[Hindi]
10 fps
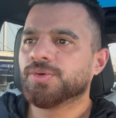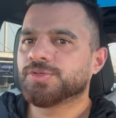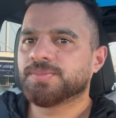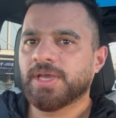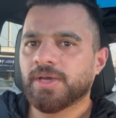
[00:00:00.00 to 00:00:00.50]

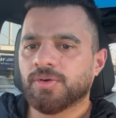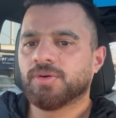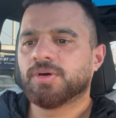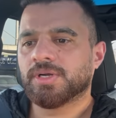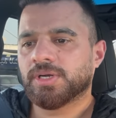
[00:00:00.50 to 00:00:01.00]
उसमें
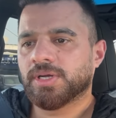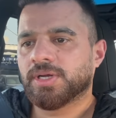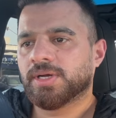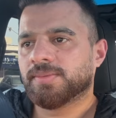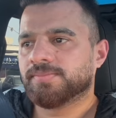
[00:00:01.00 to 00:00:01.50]
और
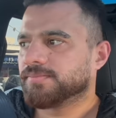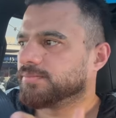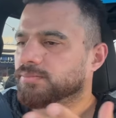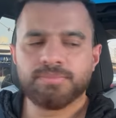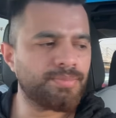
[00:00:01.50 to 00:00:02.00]

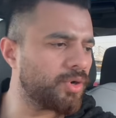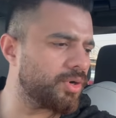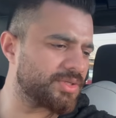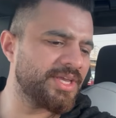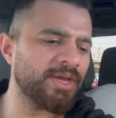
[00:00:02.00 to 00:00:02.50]

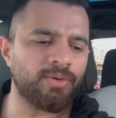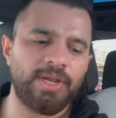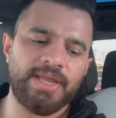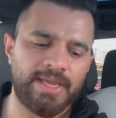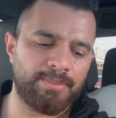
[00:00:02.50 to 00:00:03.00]
बहुत ही
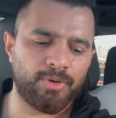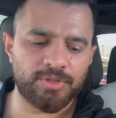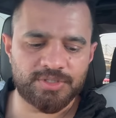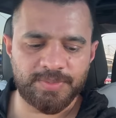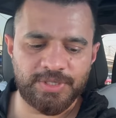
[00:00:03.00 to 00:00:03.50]
खुली है
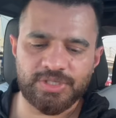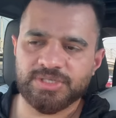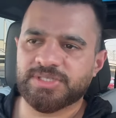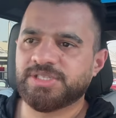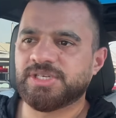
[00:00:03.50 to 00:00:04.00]
बहुत
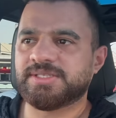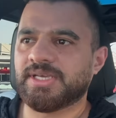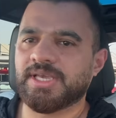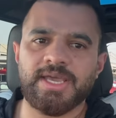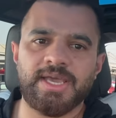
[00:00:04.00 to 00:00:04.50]
स्पेशियस है
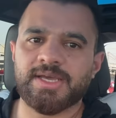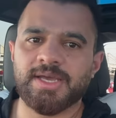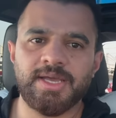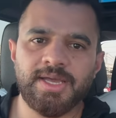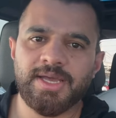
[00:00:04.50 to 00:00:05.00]
जैसे कि एक
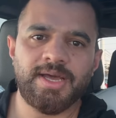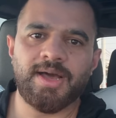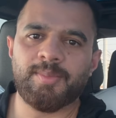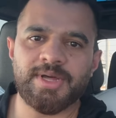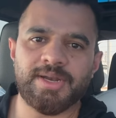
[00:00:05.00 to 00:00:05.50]

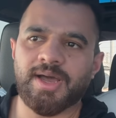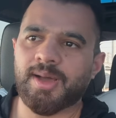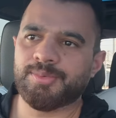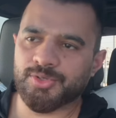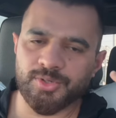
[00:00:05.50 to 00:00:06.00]
हमर
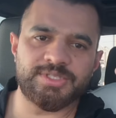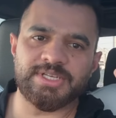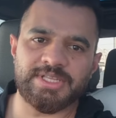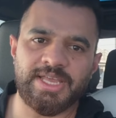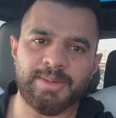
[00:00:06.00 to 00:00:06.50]
आप सोच
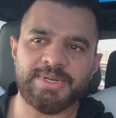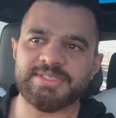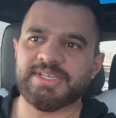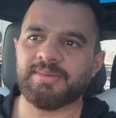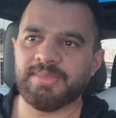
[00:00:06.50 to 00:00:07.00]
सकते हैं
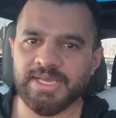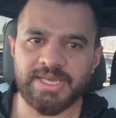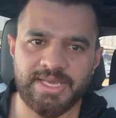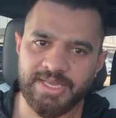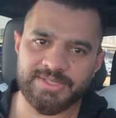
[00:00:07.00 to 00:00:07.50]
अपने जहन में
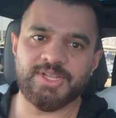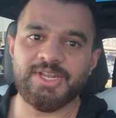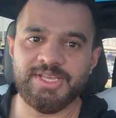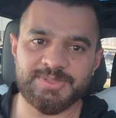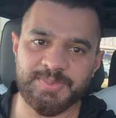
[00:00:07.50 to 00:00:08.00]
कि
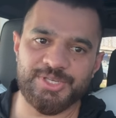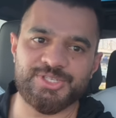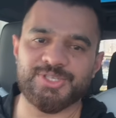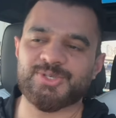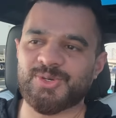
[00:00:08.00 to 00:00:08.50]
इतनी
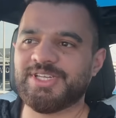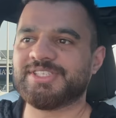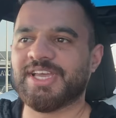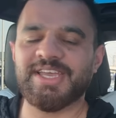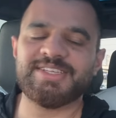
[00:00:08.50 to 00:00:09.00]
स्पेशियस होनी
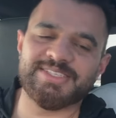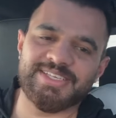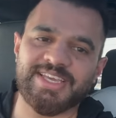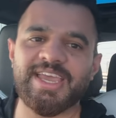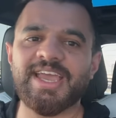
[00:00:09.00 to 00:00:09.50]
चाहिए
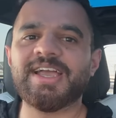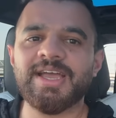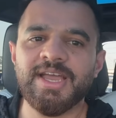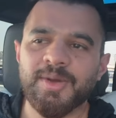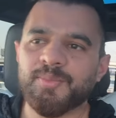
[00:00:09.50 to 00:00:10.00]
जैसे कि एक
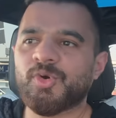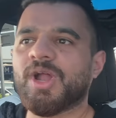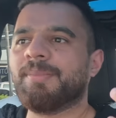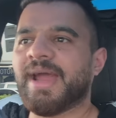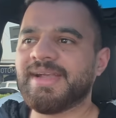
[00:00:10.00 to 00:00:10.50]

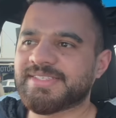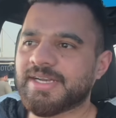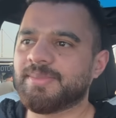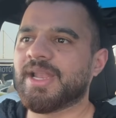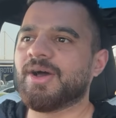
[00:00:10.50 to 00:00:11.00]
पूरा
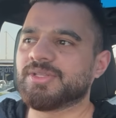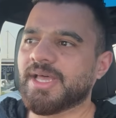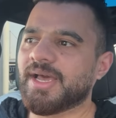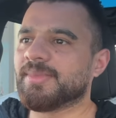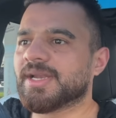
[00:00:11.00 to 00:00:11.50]
माइंडसेट बना
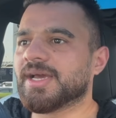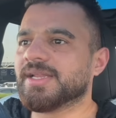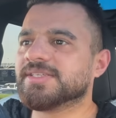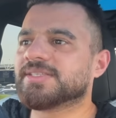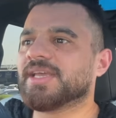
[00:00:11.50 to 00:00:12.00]
होता है हमर का
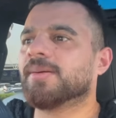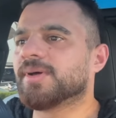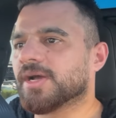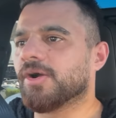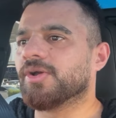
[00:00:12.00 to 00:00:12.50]
ना जैसे
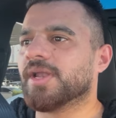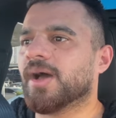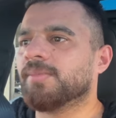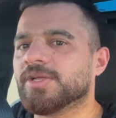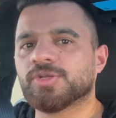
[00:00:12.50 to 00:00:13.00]
हमर का कोई
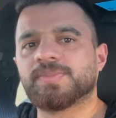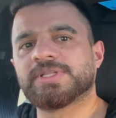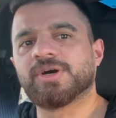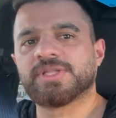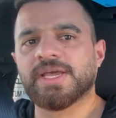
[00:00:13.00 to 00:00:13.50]
नाम ले तो
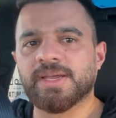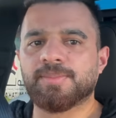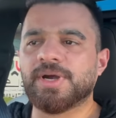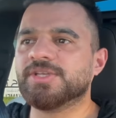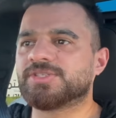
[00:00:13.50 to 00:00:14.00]
पता होता है कि
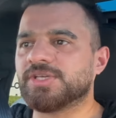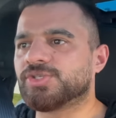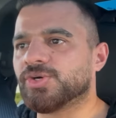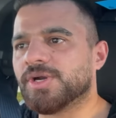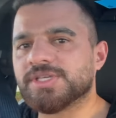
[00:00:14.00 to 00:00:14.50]
बड़ी सी
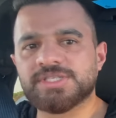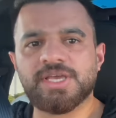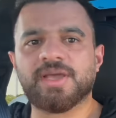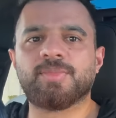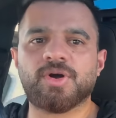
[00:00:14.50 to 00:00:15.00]
चौड़ी
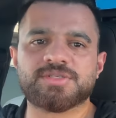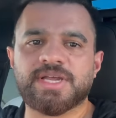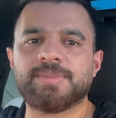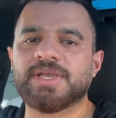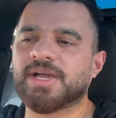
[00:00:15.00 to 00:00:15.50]
सी एक बॉक्स
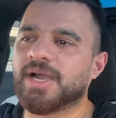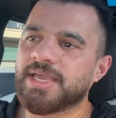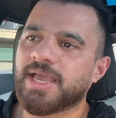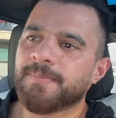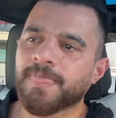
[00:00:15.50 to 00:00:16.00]
टाइप की
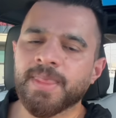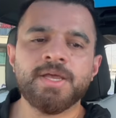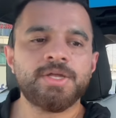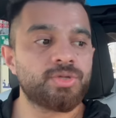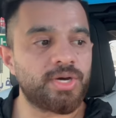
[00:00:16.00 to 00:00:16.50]
गाड़ी है
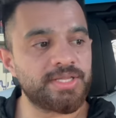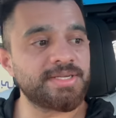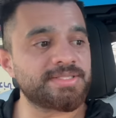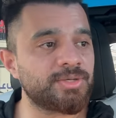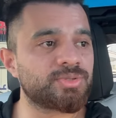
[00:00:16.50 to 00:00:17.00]
तो
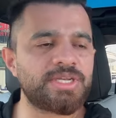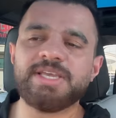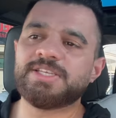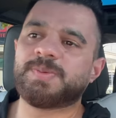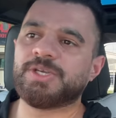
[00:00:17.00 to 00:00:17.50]
अंदर से उतनी
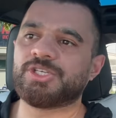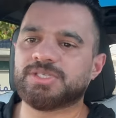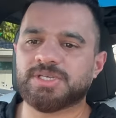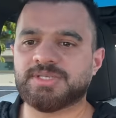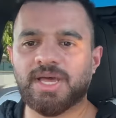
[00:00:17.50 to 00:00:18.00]
ही
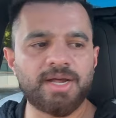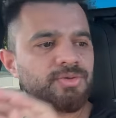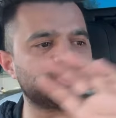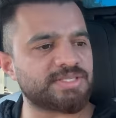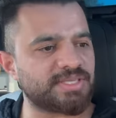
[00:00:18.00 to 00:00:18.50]
स्पेशियस है सारा
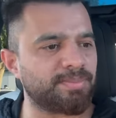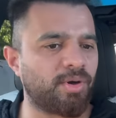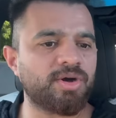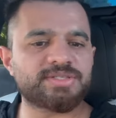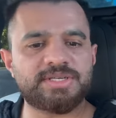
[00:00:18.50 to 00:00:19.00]
कुछ ऐसे
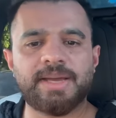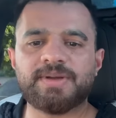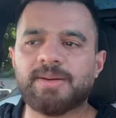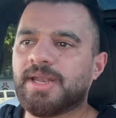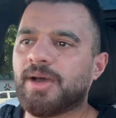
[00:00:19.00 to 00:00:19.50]
बॉक्स टाइप
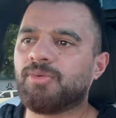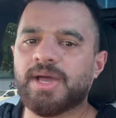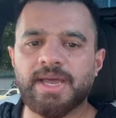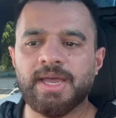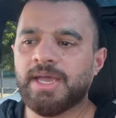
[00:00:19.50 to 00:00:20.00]
का बना
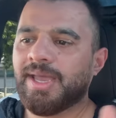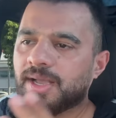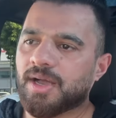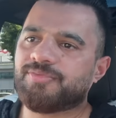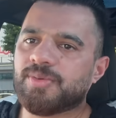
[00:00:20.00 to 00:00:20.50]
हुआ है
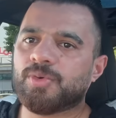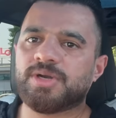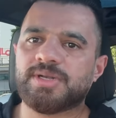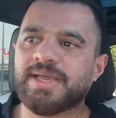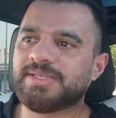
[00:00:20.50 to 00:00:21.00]
काफ़ी
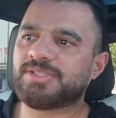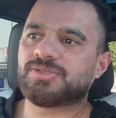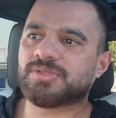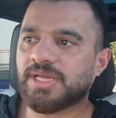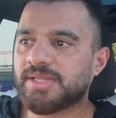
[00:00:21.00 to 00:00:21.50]
मॉडर्नाइज
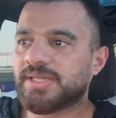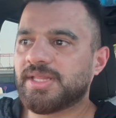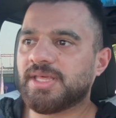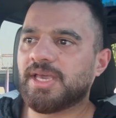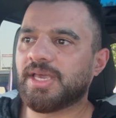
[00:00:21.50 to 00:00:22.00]
स्क्रीन दे
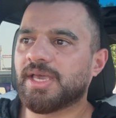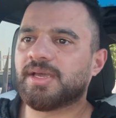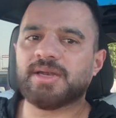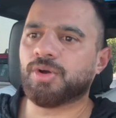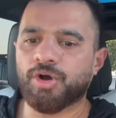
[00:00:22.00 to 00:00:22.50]
दी गई है
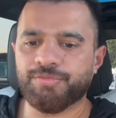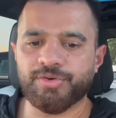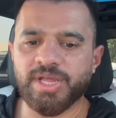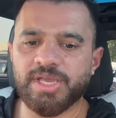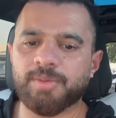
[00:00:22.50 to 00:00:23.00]
और ऑफ
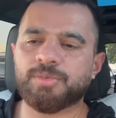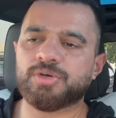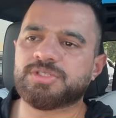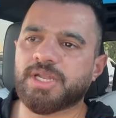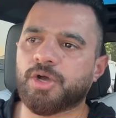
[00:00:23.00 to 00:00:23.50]
रोडिंग के
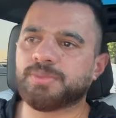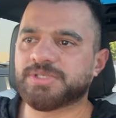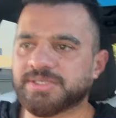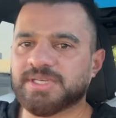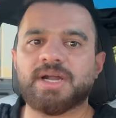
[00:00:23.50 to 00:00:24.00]
बहुत सारे ऑप्शन हैं